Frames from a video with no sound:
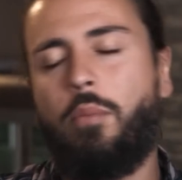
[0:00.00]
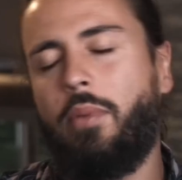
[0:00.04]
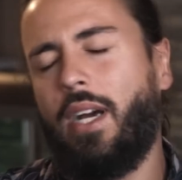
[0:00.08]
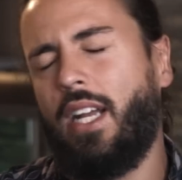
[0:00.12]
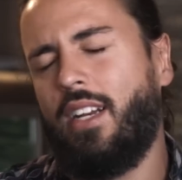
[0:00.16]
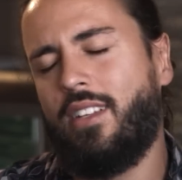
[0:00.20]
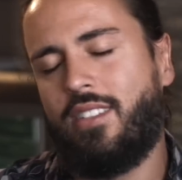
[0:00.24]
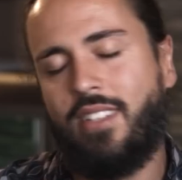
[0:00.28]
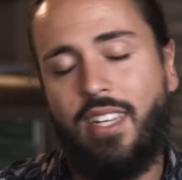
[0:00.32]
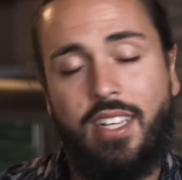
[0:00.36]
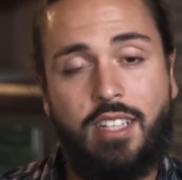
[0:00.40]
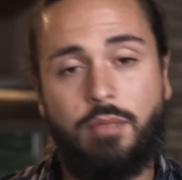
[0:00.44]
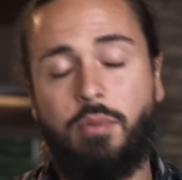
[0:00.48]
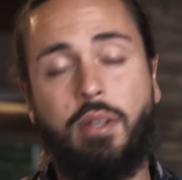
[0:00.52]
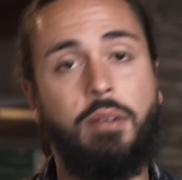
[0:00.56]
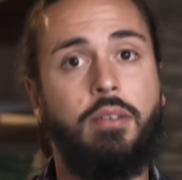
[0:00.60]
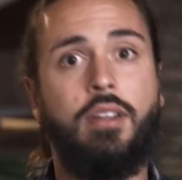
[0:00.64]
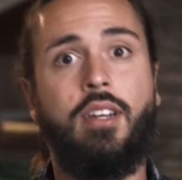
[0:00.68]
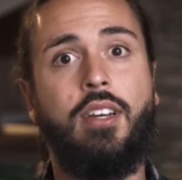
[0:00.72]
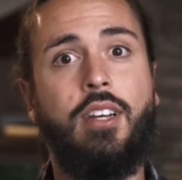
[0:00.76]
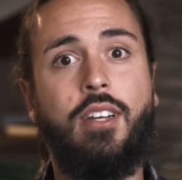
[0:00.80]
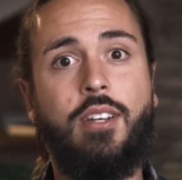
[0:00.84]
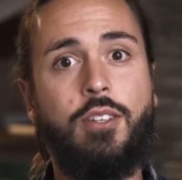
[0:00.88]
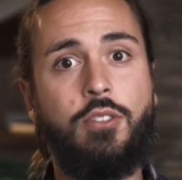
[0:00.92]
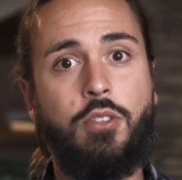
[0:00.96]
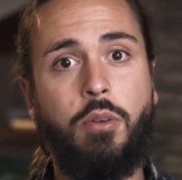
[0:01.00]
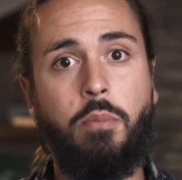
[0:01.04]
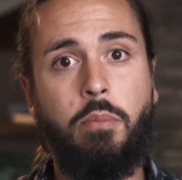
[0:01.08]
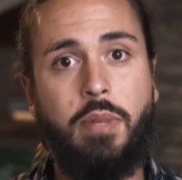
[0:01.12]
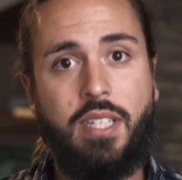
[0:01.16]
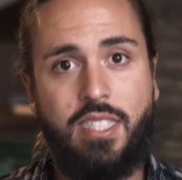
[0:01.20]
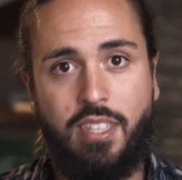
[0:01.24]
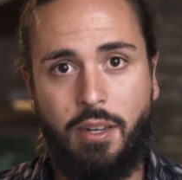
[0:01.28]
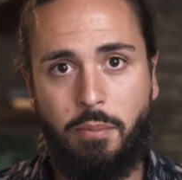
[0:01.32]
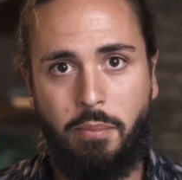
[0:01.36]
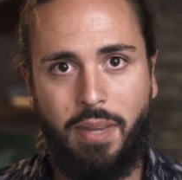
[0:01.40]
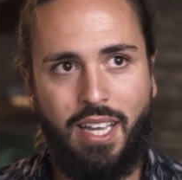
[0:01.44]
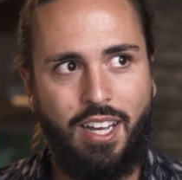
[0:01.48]
Und bei LSD ist man so ein
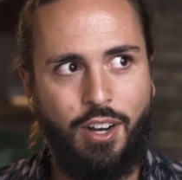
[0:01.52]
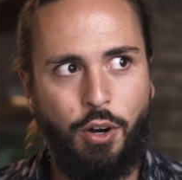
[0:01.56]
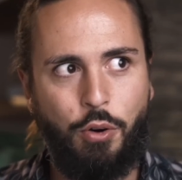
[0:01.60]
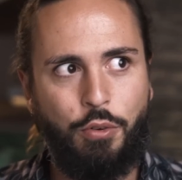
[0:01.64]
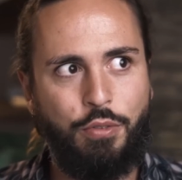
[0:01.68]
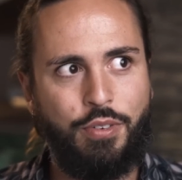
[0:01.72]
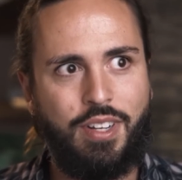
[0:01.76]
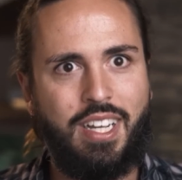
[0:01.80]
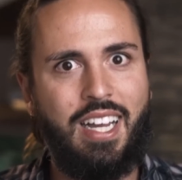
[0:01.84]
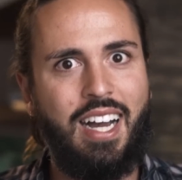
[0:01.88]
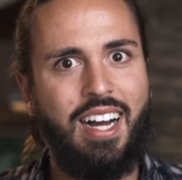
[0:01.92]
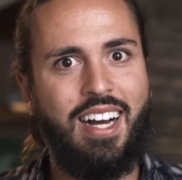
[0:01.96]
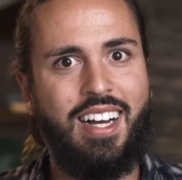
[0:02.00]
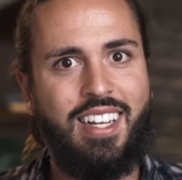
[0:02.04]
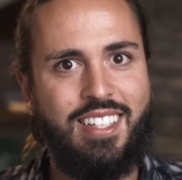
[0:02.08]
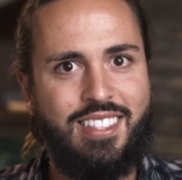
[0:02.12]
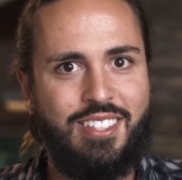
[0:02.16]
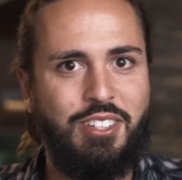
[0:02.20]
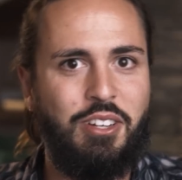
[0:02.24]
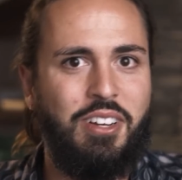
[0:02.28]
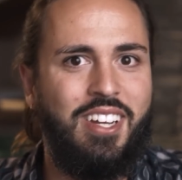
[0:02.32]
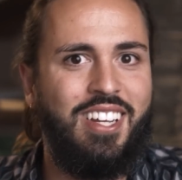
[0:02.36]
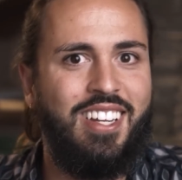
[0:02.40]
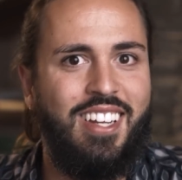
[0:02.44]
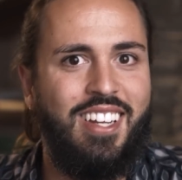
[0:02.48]
bisschen mehr auf Gas.